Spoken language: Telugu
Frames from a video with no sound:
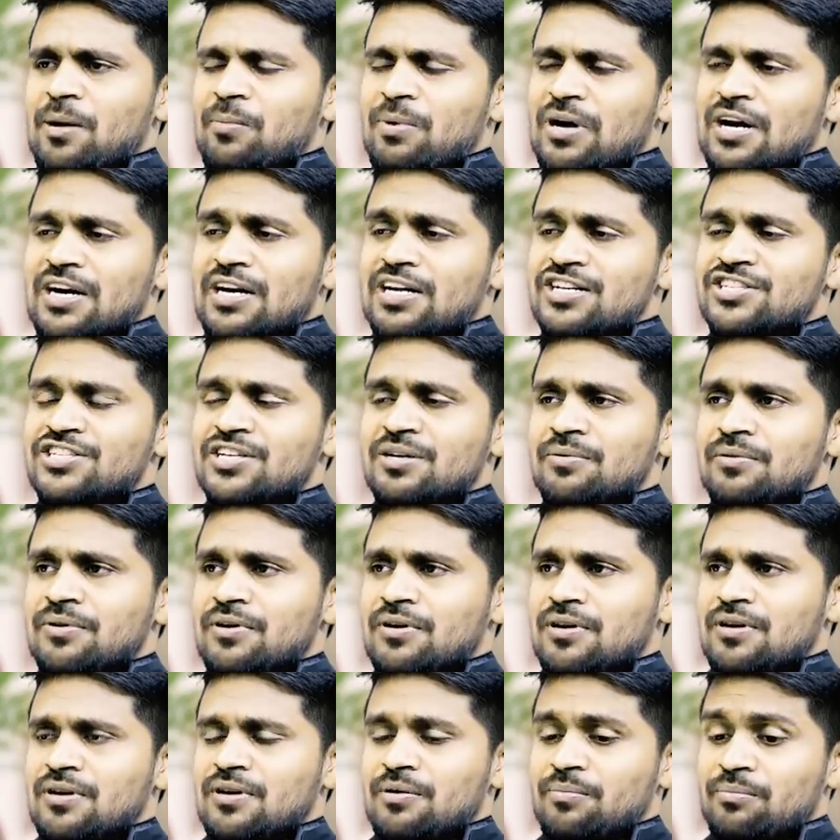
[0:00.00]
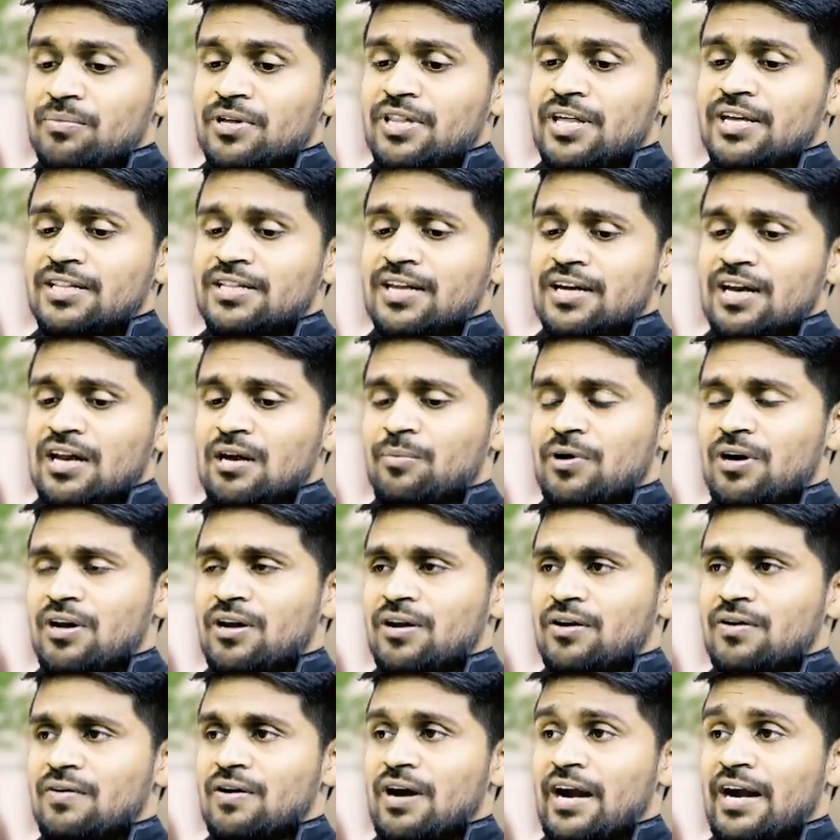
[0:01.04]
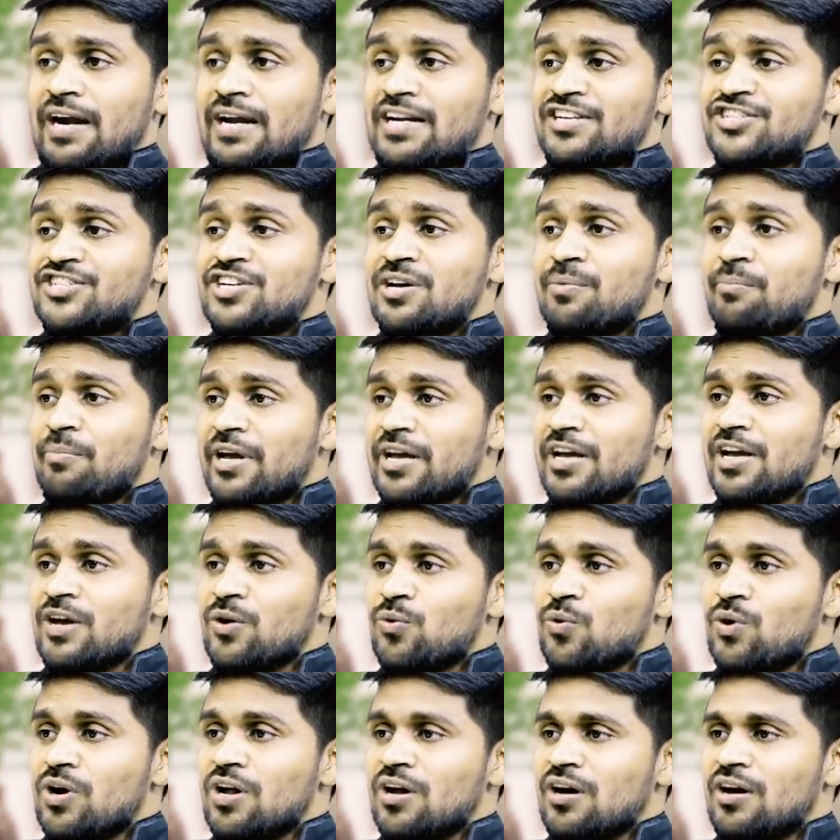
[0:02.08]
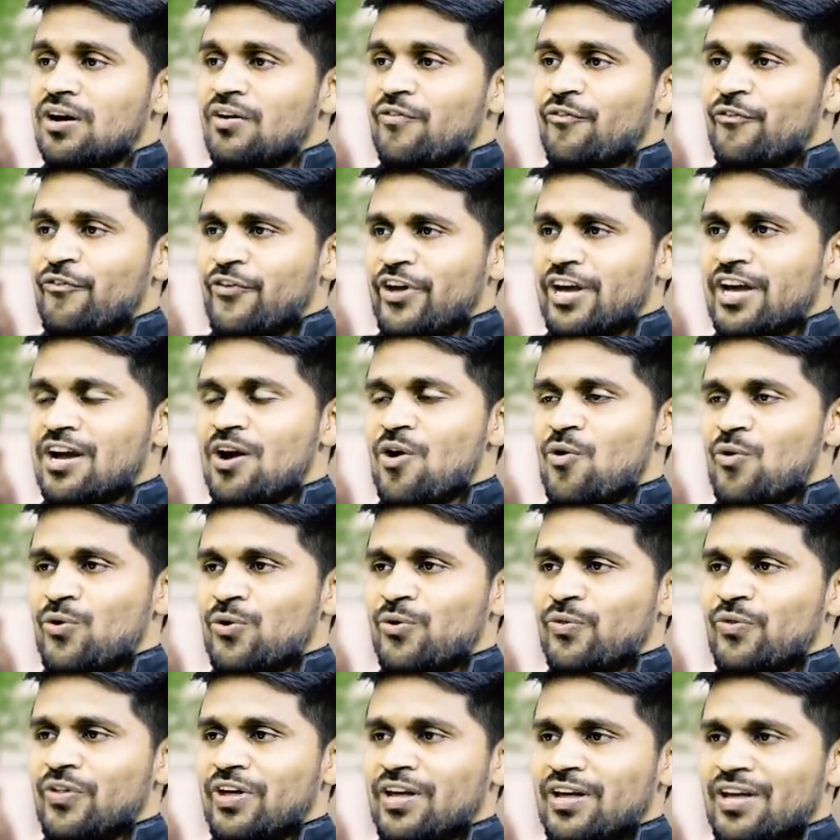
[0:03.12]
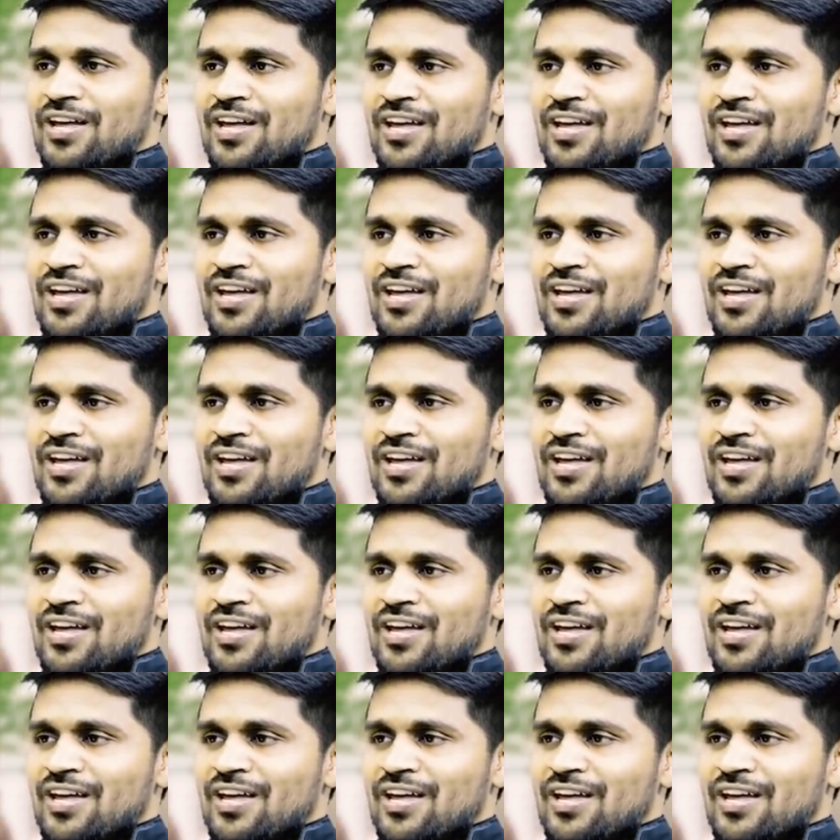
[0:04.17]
బట్ ఆ డెసిషన్ మీద అయితే నిలబడలేదు డెసిషన్ మేకింగ్ కూడా వీక్గా ఉంటుంది